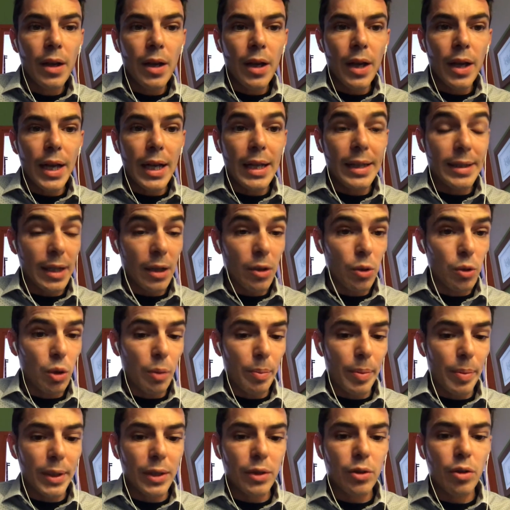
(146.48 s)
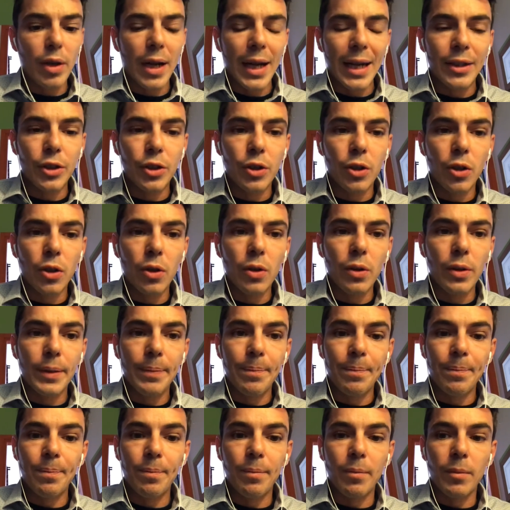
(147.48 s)
Il secondo personaggio mh,
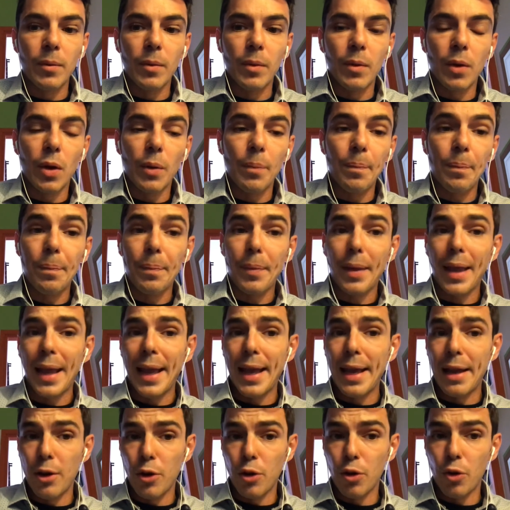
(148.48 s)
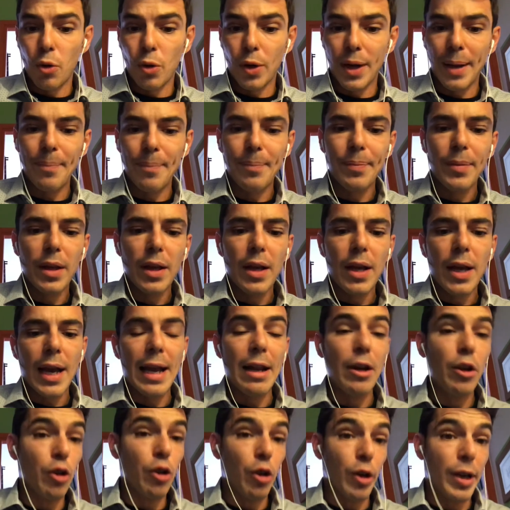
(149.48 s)
mm, è Eleonora.
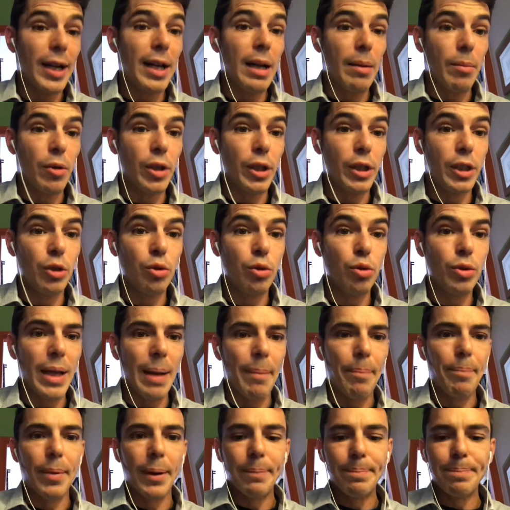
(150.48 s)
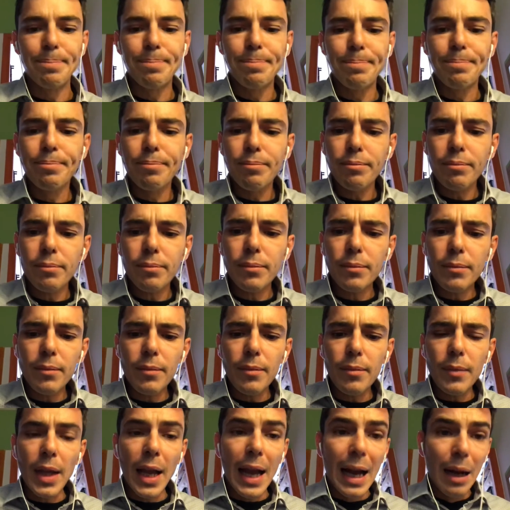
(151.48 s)
Eleonora è la moglie di Giuseppe.
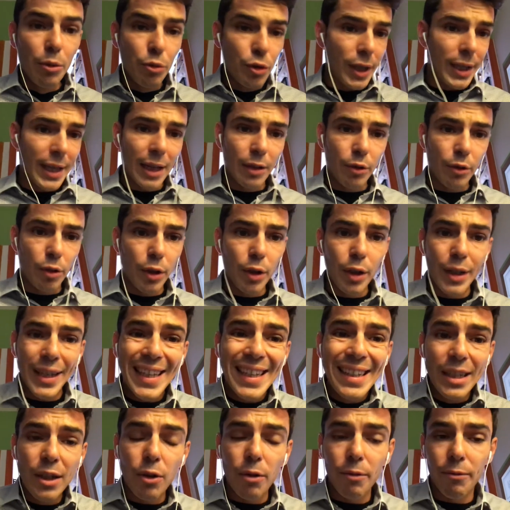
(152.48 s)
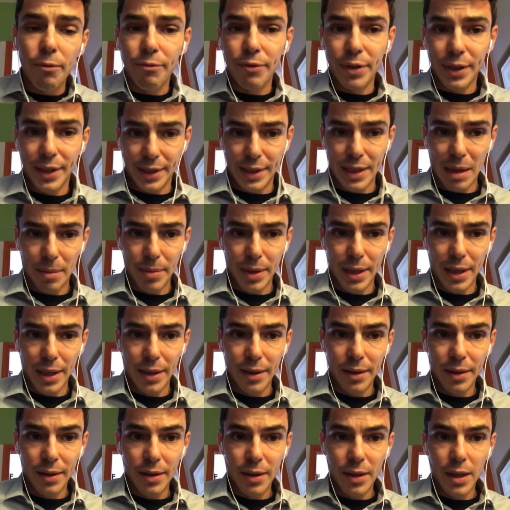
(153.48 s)
Ha un segreto inconfessabile,
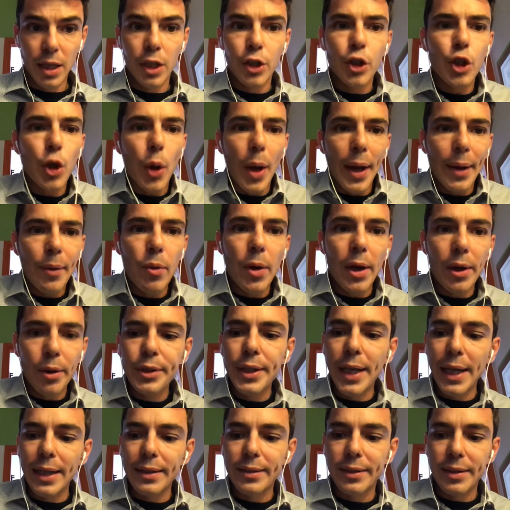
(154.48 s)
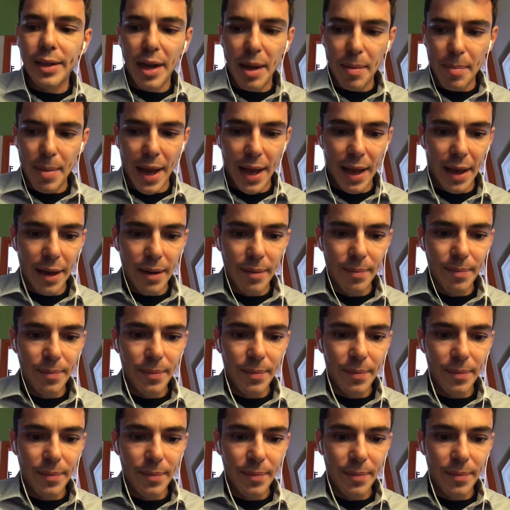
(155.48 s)
cioè quello di essere ebrea.